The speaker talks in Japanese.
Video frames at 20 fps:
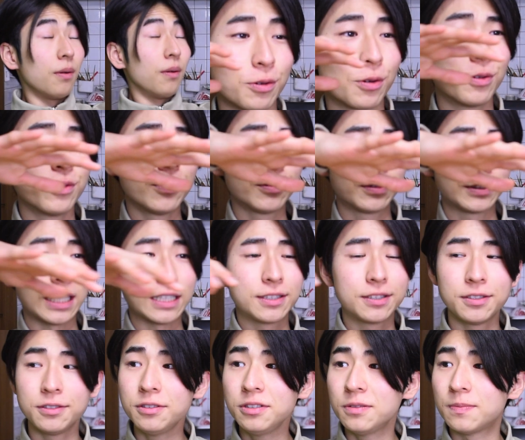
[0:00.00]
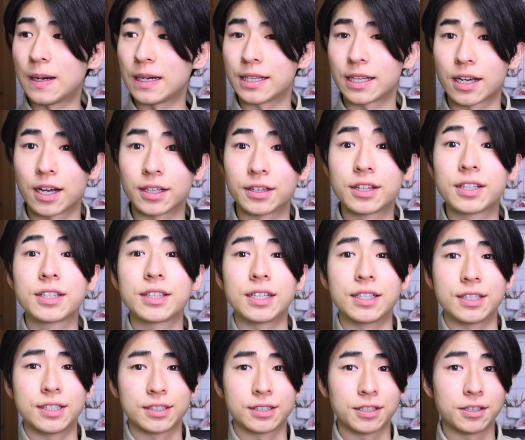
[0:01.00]
この2つウーバーで買ってき
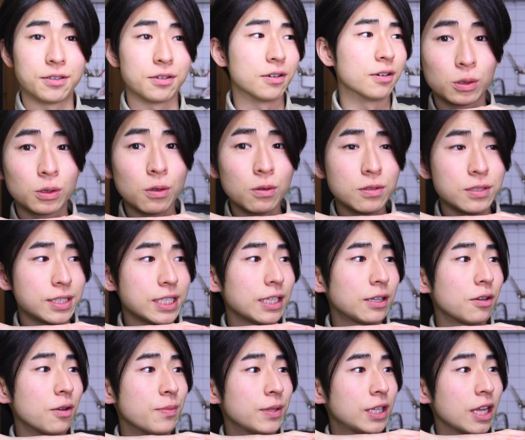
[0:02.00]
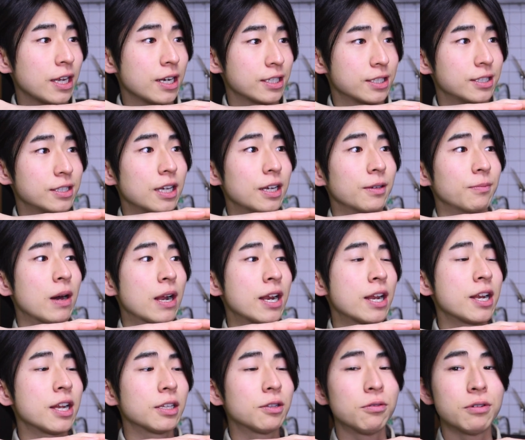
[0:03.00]
たんですけど、お得セットみたいなやつで
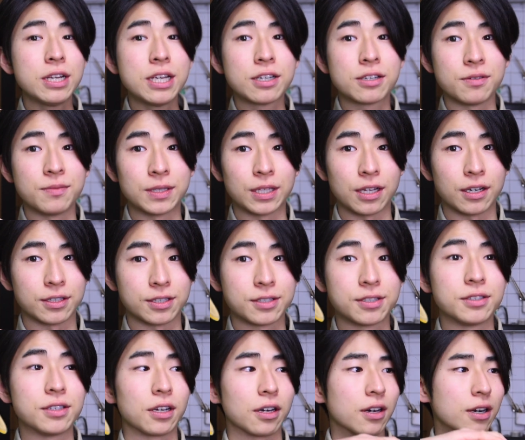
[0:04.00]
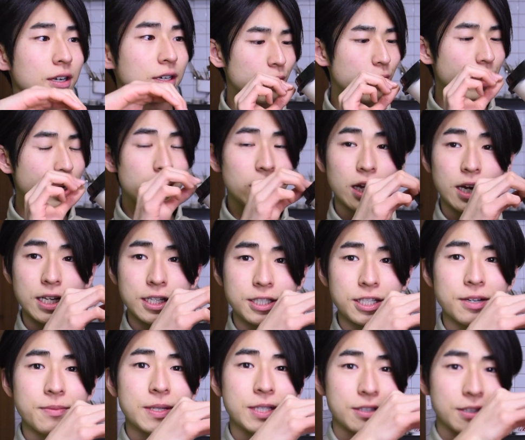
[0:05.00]
バナナドリンクみたいなのついたから、これからいっ
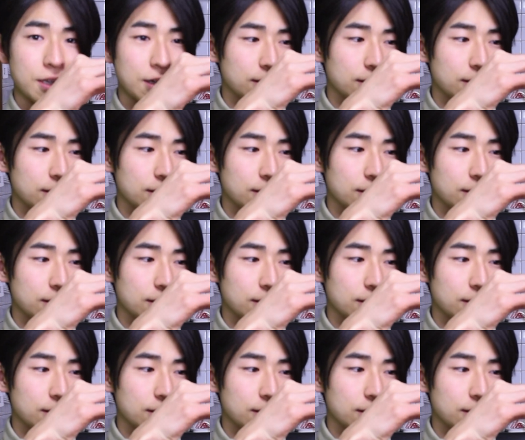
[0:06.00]
ちゃいますね。